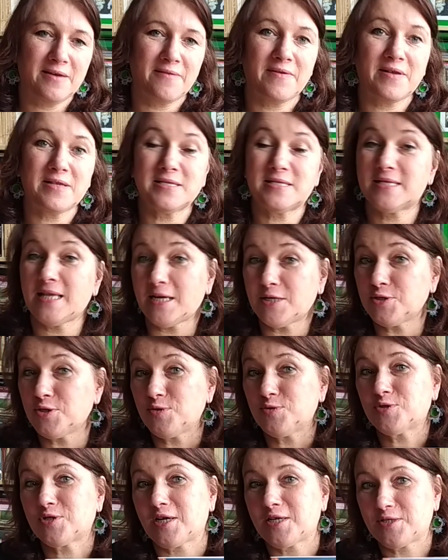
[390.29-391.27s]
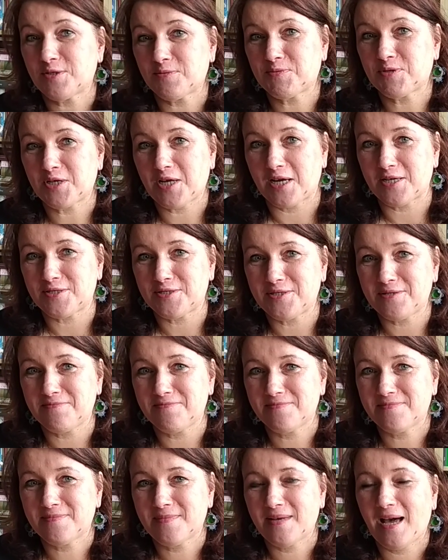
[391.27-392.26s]
Więc ta książka jest o przyjaźni
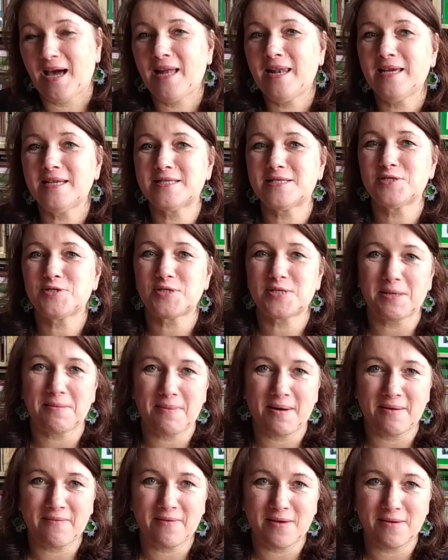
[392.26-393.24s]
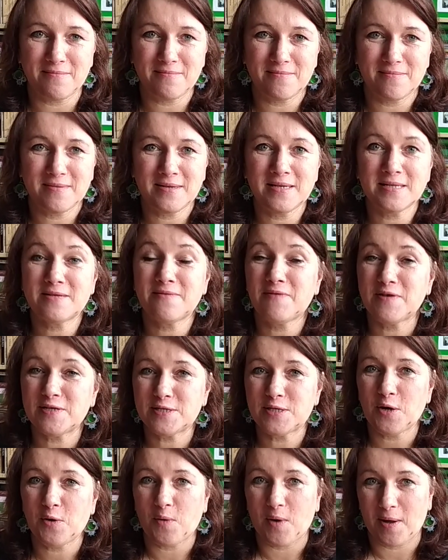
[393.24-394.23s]
ale jest też o zabawie, jest
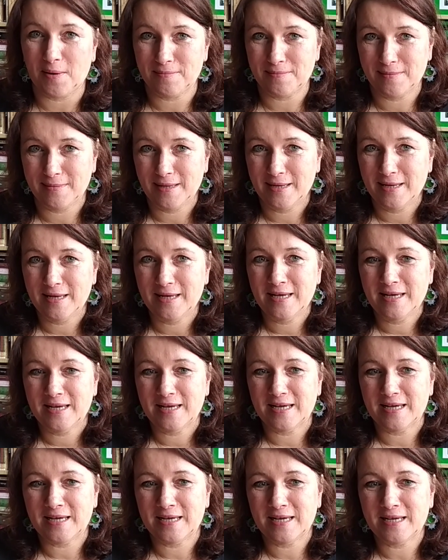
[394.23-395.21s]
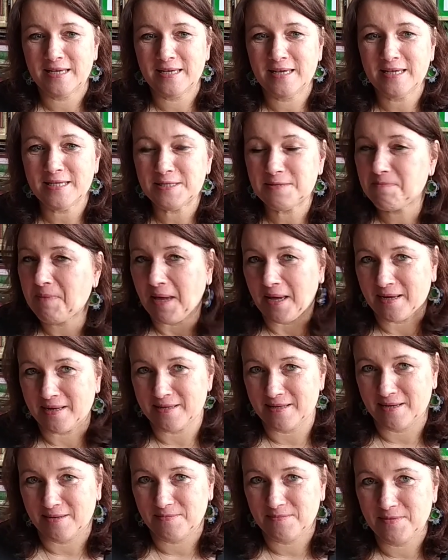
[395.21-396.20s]
wesoła, e, jest
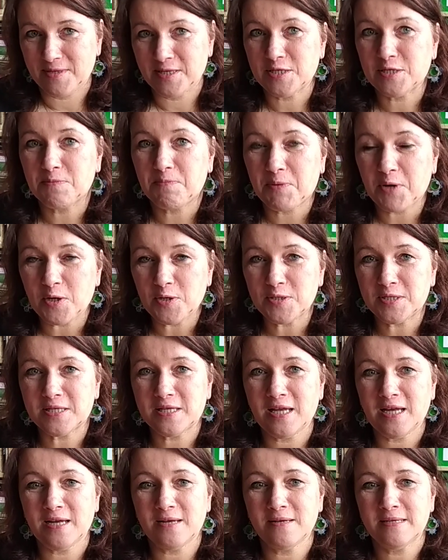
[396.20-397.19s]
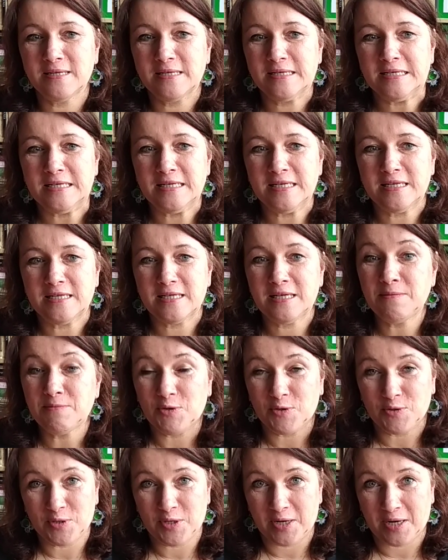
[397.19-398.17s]
piękna, jest prosta i
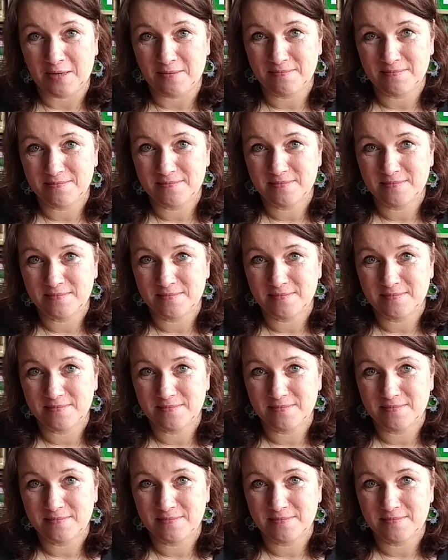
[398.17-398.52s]
mądra.